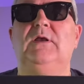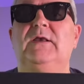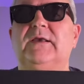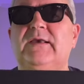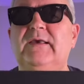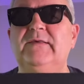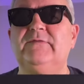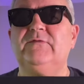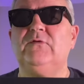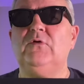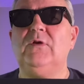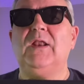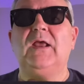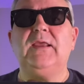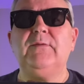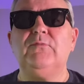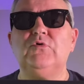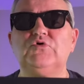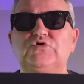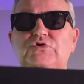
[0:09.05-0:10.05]
Qu'est-ce que la
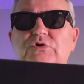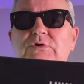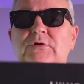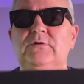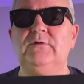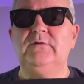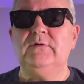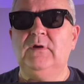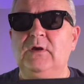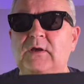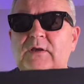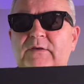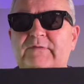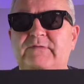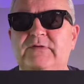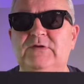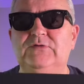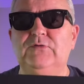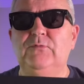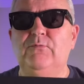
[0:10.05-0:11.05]
e-motion
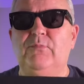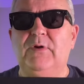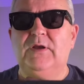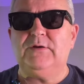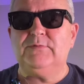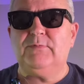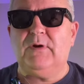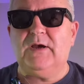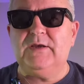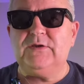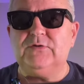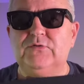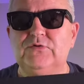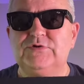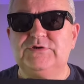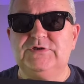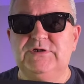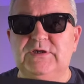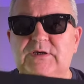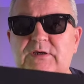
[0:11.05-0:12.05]
C'est une plage braille de
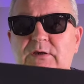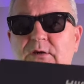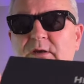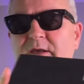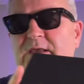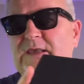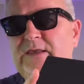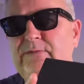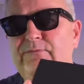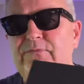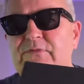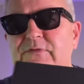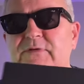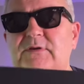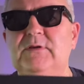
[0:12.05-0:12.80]
chez IMS